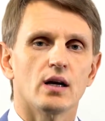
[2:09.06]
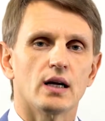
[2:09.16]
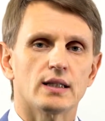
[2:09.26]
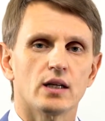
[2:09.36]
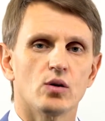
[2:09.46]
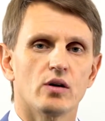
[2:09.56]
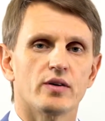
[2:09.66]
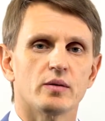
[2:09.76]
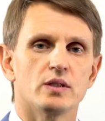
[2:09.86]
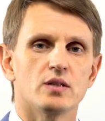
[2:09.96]
каталога
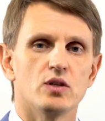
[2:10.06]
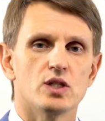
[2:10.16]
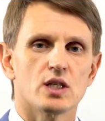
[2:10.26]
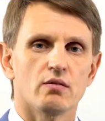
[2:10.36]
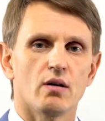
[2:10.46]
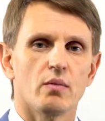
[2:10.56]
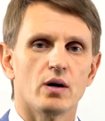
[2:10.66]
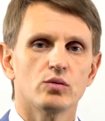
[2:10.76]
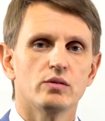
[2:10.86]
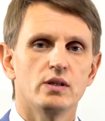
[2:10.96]
фармацевтического
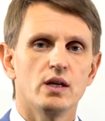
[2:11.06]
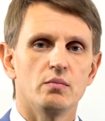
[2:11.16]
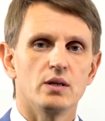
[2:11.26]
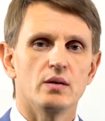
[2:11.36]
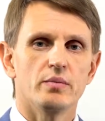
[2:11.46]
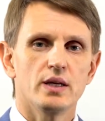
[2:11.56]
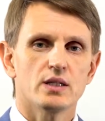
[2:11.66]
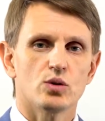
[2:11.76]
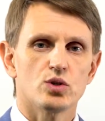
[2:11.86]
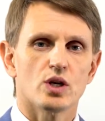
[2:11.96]
оборудования
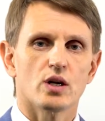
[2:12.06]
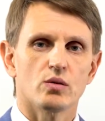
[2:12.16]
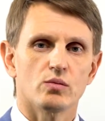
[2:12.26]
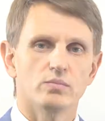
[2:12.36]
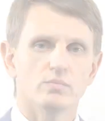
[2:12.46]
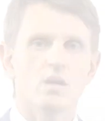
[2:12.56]
minipress.ru.